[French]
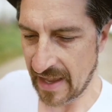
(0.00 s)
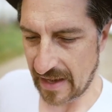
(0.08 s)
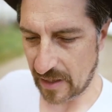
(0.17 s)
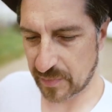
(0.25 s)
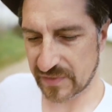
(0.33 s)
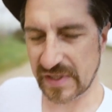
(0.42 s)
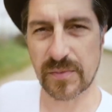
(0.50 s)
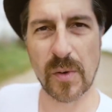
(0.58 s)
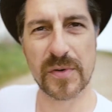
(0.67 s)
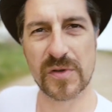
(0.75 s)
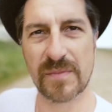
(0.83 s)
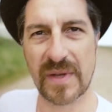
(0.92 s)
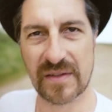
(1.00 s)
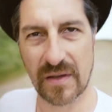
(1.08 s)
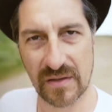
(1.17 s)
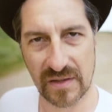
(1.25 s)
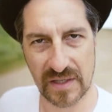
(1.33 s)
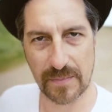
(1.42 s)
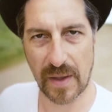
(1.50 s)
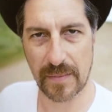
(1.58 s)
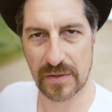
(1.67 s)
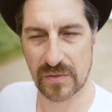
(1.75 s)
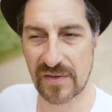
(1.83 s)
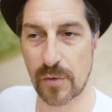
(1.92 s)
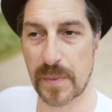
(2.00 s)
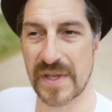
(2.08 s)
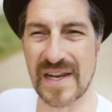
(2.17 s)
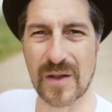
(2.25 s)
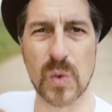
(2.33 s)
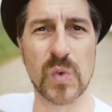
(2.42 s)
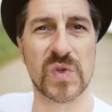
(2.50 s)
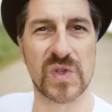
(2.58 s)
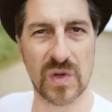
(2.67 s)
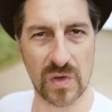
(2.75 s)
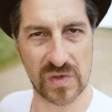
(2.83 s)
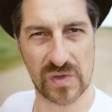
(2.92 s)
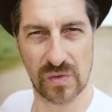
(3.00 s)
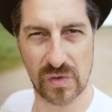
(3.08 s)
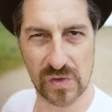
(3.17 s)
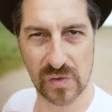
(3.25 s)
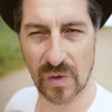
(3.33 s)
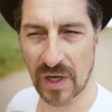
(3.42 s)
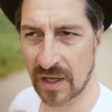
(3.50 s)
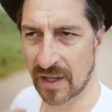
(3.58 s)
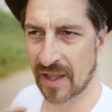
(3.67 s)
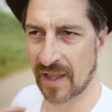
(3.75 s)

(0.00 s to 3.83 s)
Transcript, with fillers: Alors pour ça, je propose une méthode qui permet de développer la conscience de soi